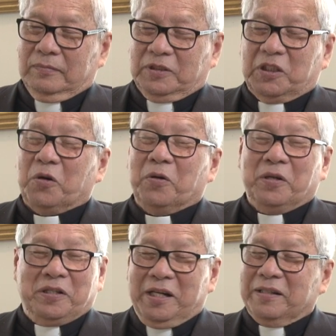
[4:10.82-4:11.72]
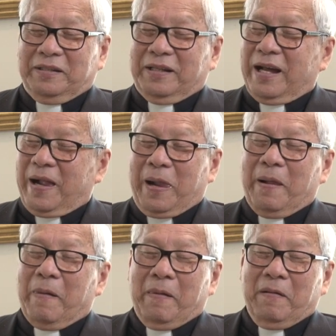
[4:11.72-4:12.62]
tôi rất là
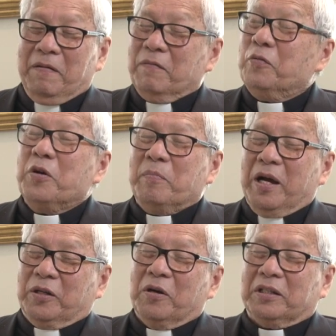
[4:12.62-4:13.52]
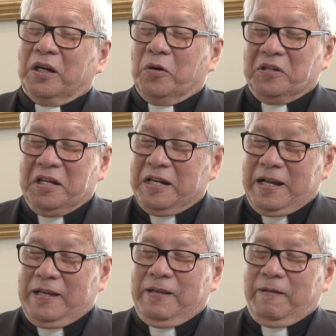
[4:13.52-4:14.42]
vui mừng có cơ hội đứng
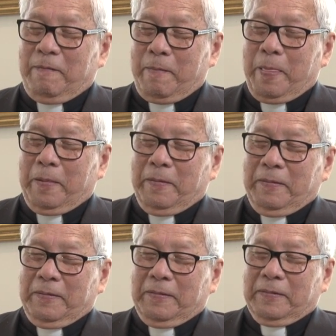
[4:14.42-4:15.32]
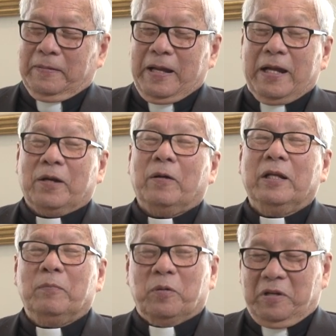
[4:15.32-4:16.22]
đây để nói
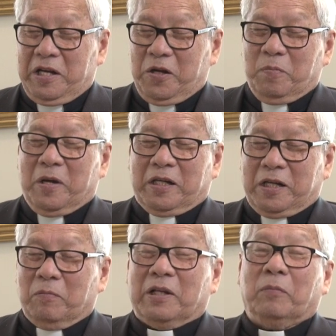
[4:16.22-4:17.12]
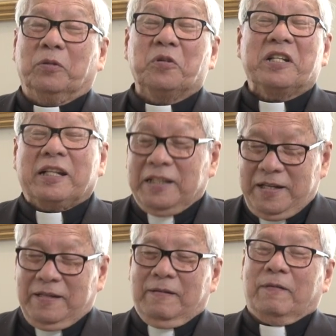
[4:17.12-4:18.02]
lên một điều mà trong lòng tôi xác
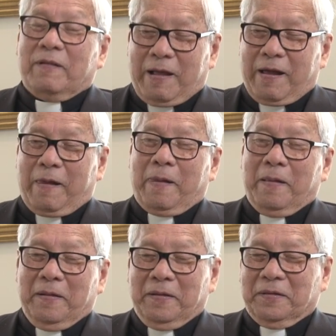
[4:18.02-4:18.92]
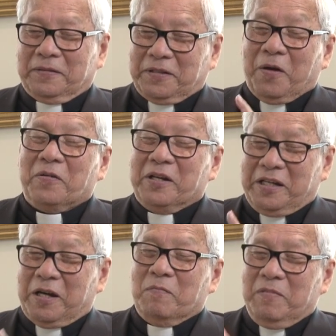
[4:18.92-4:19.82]
tính đó là tôi
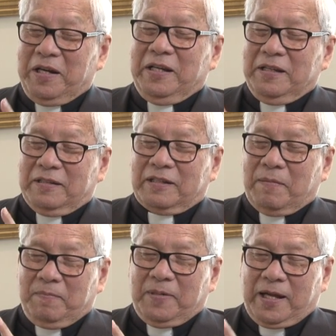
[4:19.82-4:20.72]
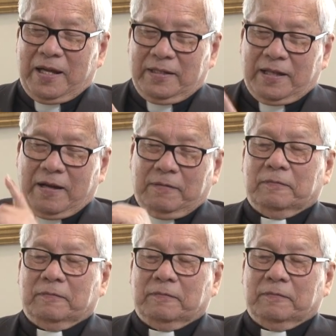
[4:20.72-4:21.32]
không yên tâm cải tạo